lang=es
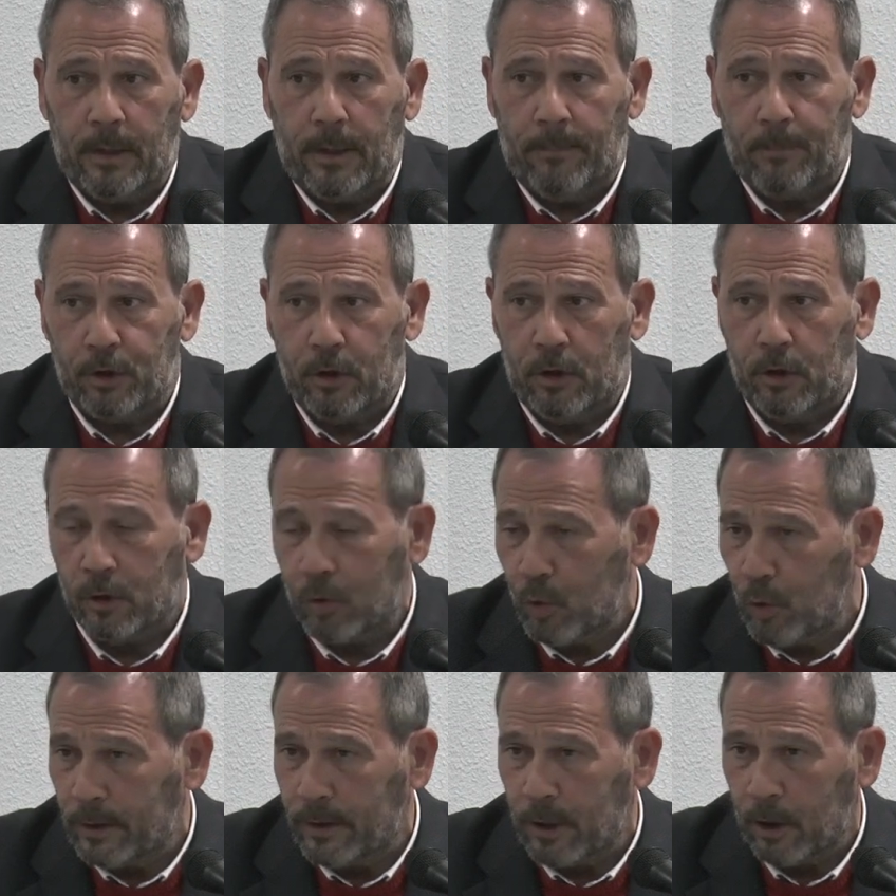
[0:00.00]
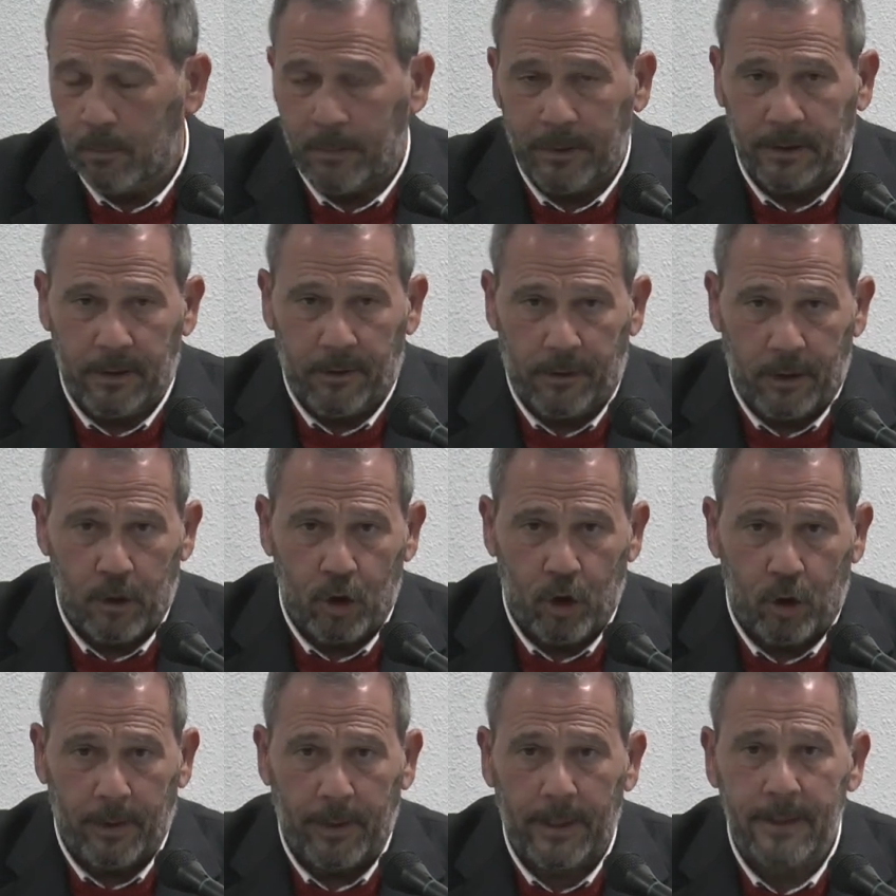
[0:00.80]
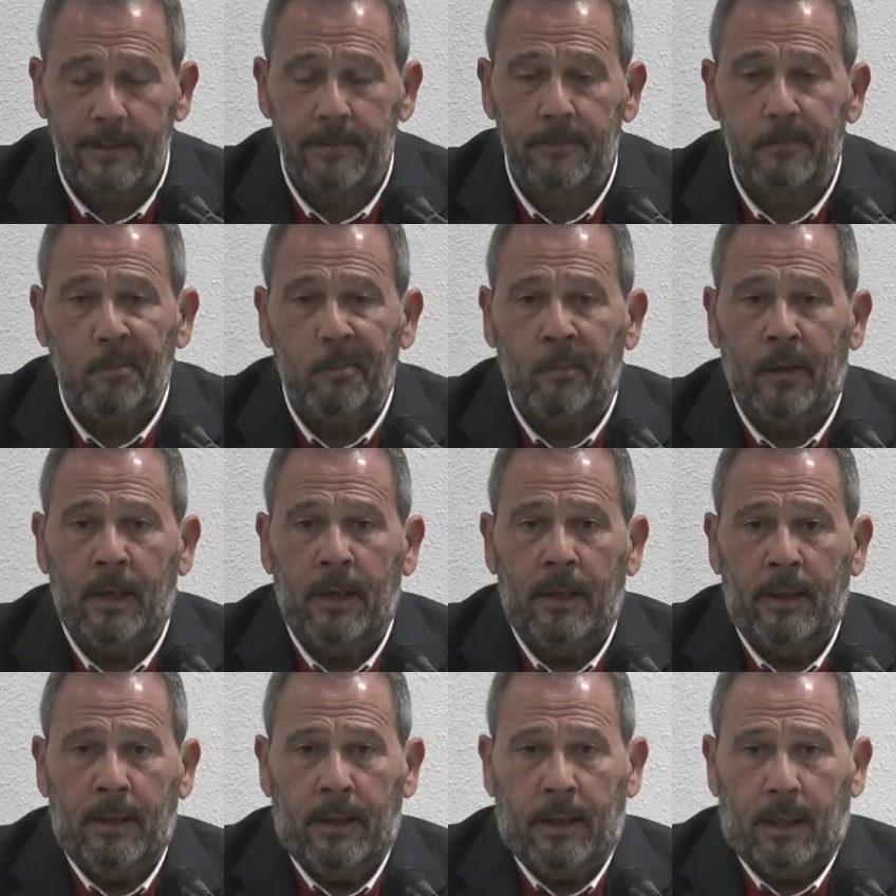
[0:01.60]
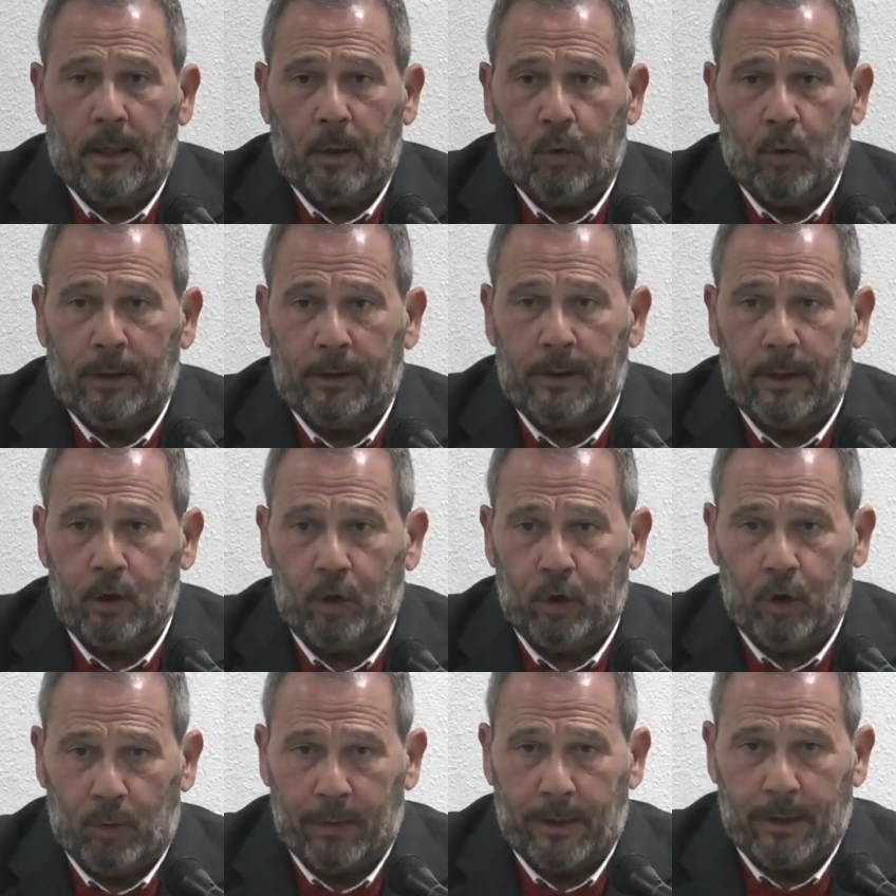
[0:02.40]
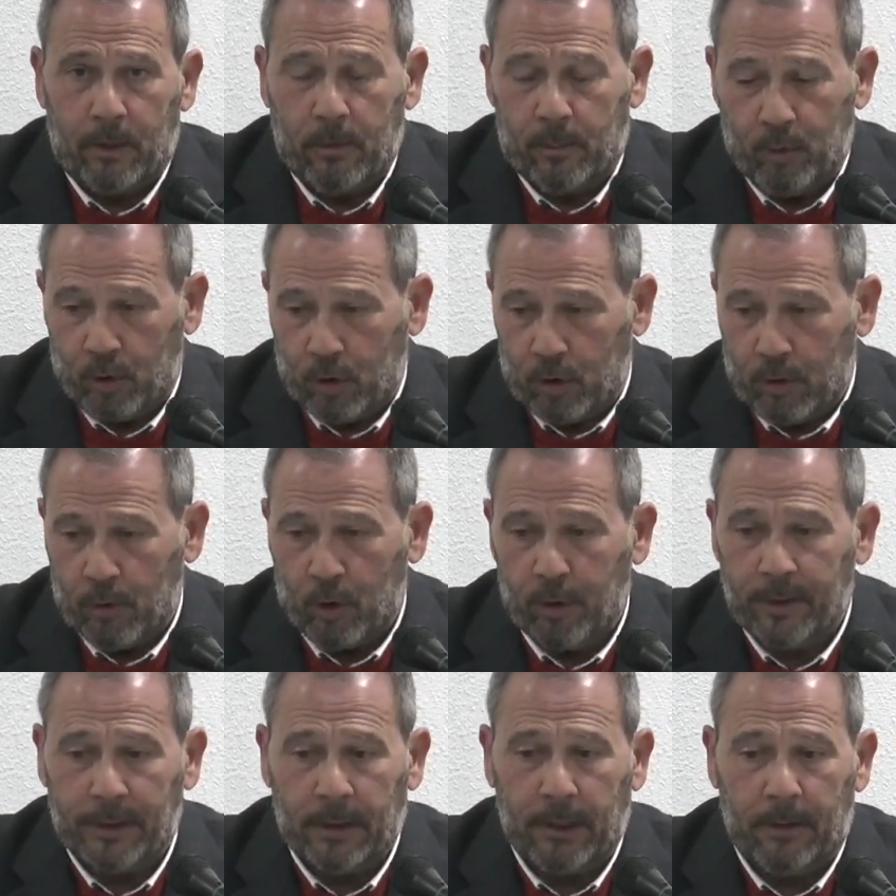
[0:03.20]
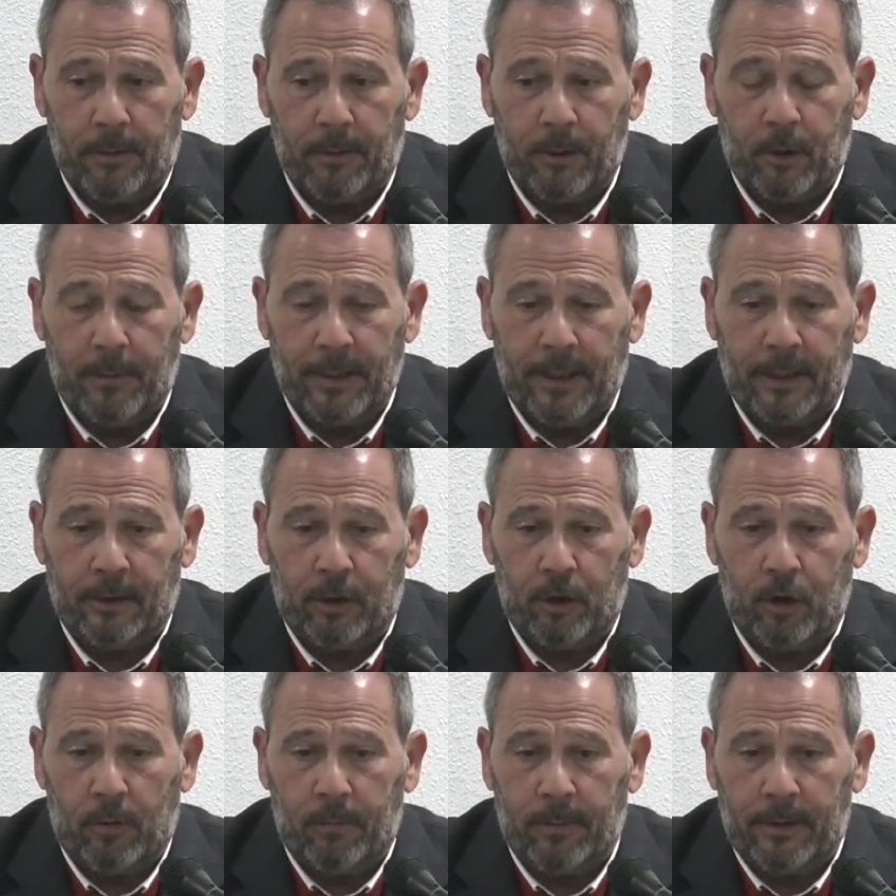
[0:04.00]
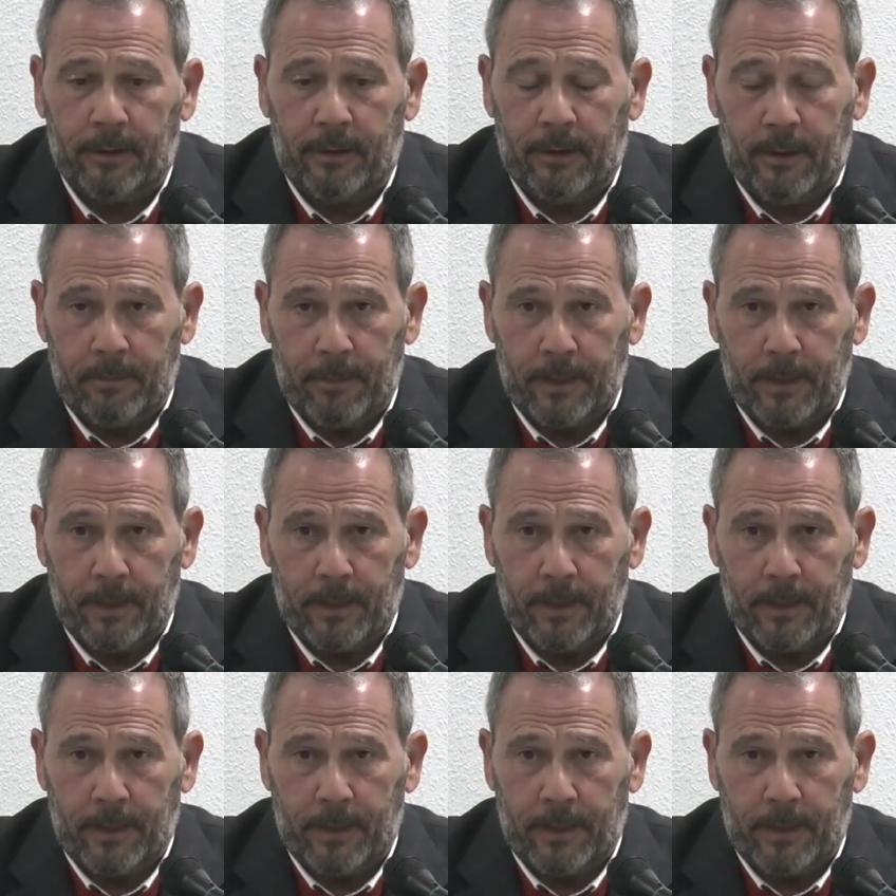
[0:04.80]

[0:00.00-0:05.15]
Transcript: La exposición cuenta con 25 obras eh, cuenta con obras, como, como comentaba mi compañera anteriormente, de